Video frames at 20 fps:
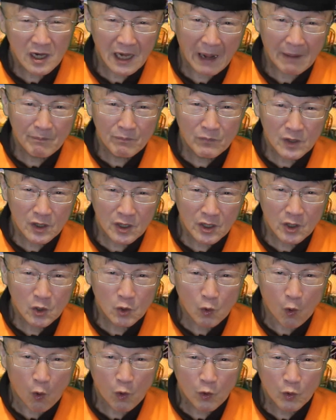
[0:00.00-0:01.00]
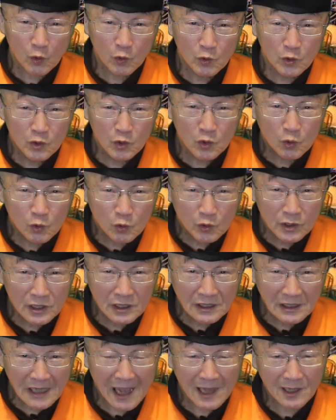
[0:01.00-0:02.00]
看英国伦
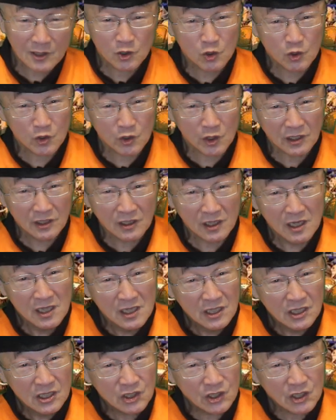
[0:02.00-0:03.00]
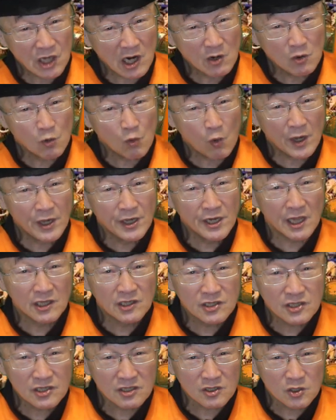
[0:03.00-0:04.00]
敦大学的相关
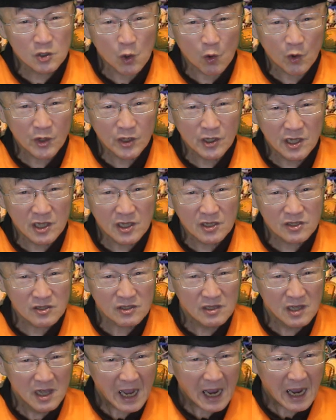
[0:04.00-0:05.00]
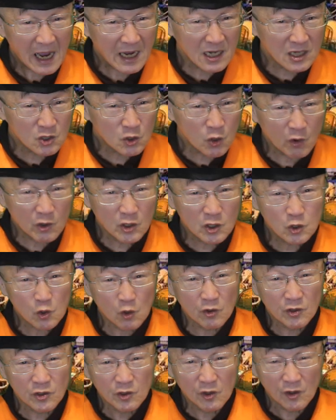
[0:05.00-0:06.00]
人士、有利人士啊，凑一
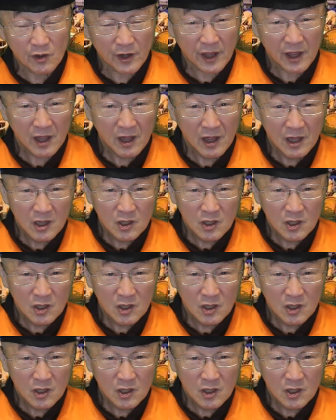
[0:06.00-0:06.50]
桌以后呢，